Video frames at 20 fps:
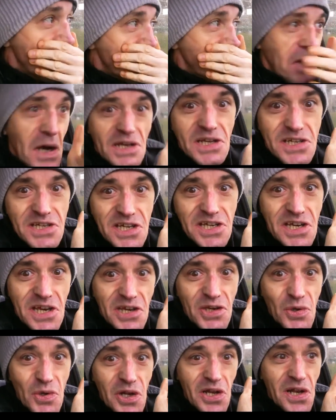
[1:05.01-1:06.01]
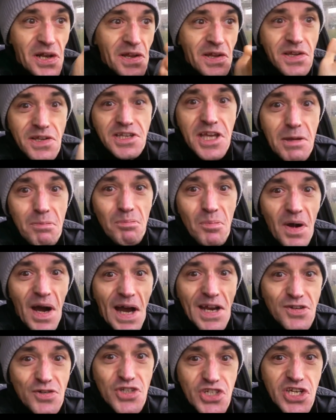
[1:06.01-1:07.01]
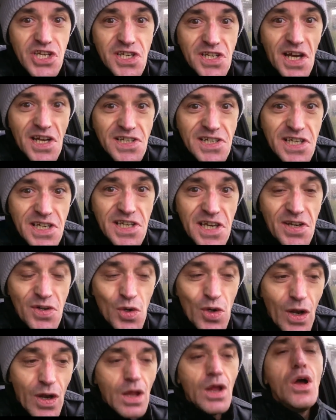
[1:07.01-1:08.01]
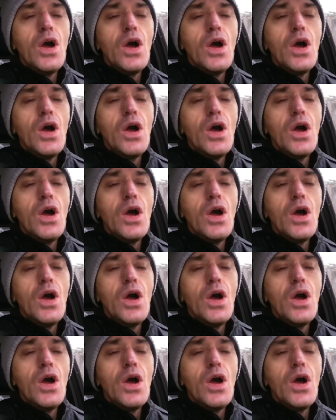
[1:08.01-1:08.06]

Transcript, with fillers: Kantine 0, Kippenradio Shit, Kantine 0,